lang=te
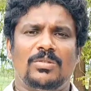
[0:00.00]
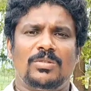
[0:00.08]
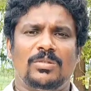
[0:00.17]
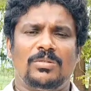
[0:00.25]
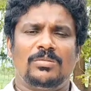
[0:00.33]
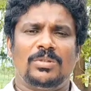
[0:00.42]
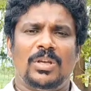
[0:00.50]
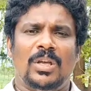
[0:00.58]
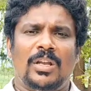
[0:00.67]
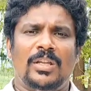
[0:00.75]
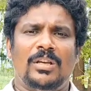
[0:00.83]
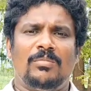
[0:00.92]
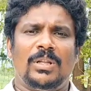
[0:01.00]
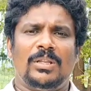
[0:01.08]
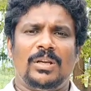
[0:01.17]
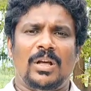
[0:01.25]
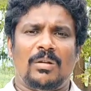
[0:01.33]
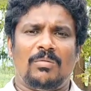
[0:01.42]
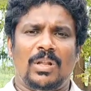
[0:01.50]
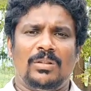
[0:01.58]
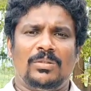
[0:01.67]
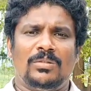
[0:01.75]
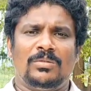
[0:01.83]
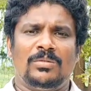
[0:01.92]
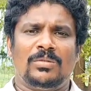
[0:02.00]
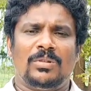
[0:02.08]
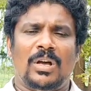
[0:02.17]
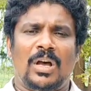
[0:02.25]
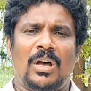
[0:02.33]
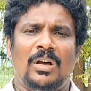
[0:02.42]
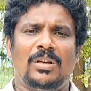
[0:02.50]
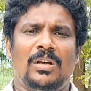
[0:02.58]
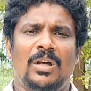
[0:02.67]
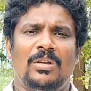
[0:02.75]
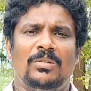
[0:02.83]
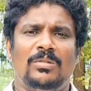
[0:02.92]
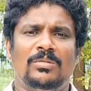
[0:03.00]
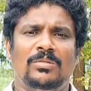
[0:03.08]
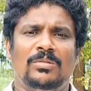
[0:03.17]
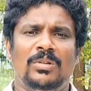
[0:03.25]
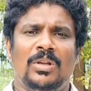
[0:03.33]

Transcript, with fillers: మనుషులు అనేక మంది గర్వాంధులు అహంకారులు